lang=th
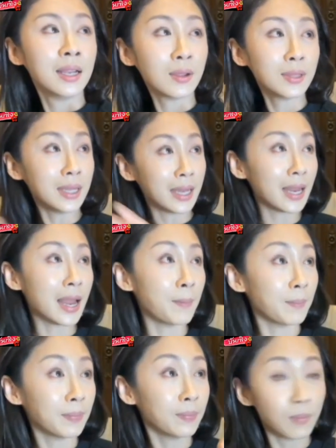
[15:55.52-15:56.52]
แล้วทีนี้เนี่
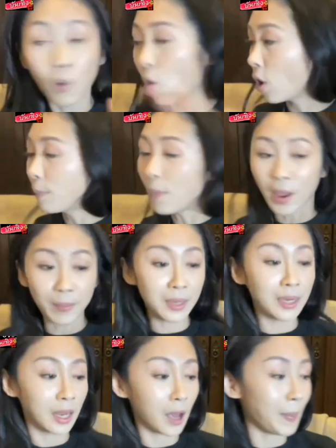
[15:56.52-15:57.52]
ยโมก็ปล่อย
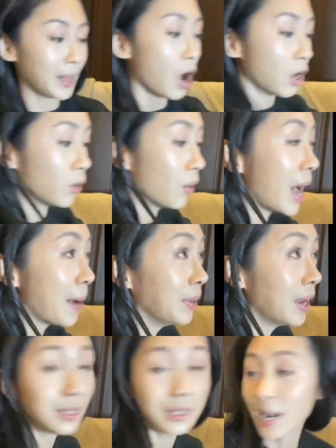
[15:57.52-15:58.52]
มือแล้วก็ไปเกาะตรงกาบ
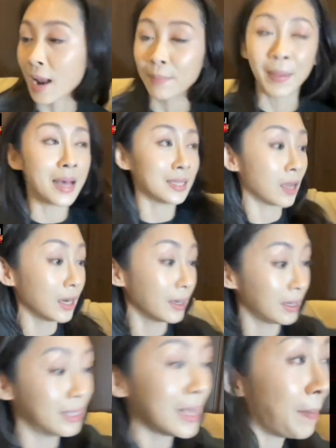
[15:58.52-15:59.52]
เรือแล้วท่านหันมาท่านก็
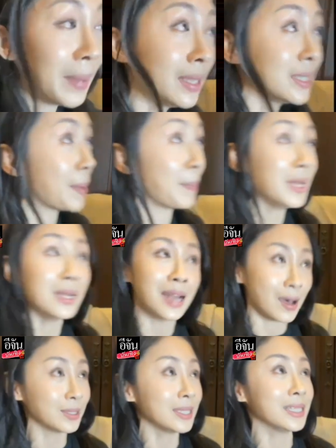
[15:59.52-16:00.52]
จับไม่ถึง
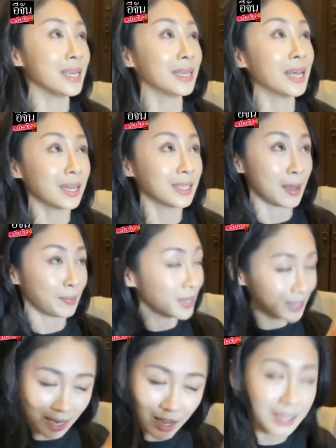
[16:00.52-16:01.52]
แล้วจริงๆถ้าจับ
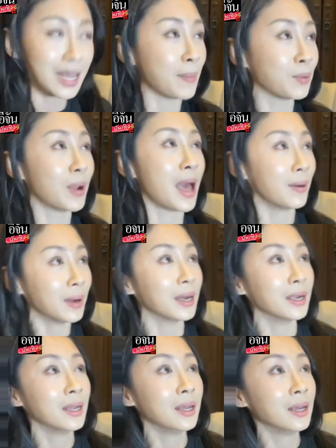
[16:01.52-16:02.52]
ถึงท่านก็จับอยู่แล้วอ่ะ